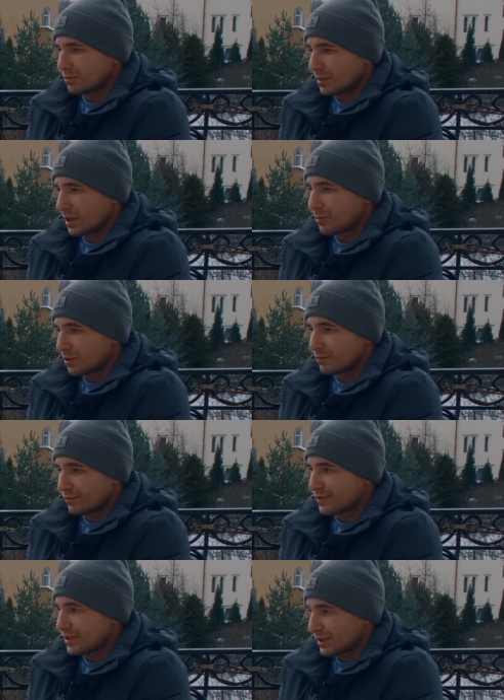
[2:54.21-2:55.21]
как бы
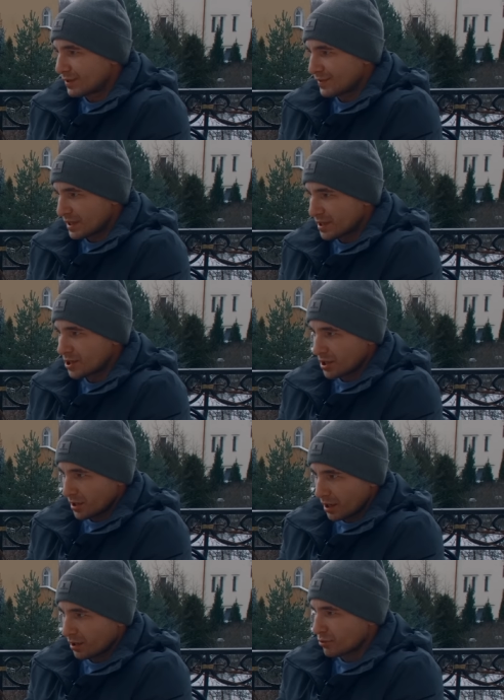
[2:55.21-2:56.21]
все, все
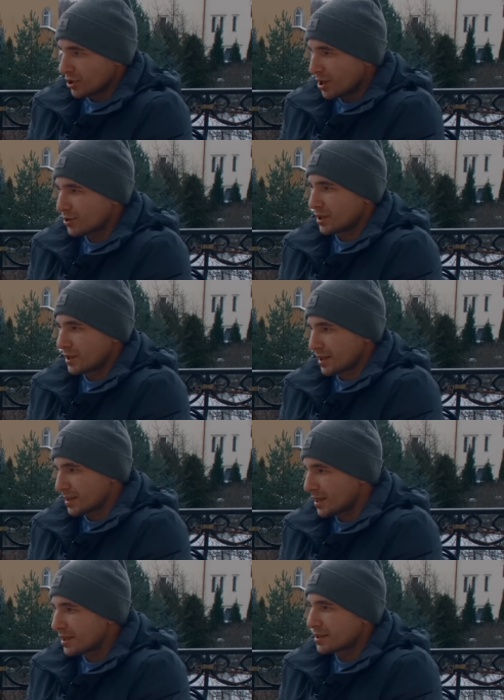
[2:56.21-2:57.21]
слышали окружающие,
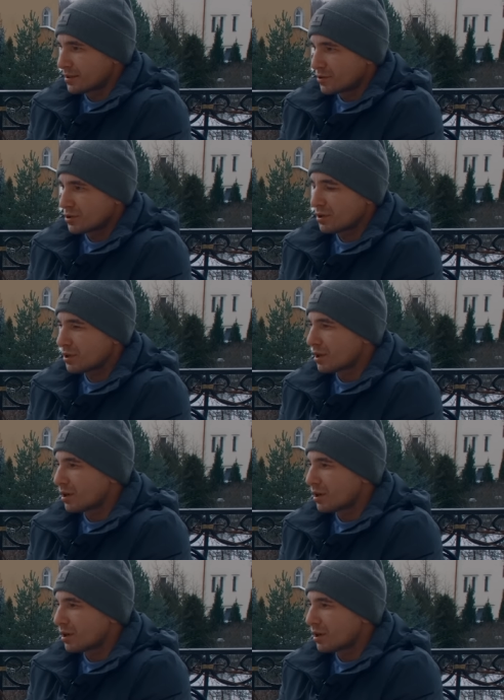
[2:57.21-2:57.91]
соседи и все.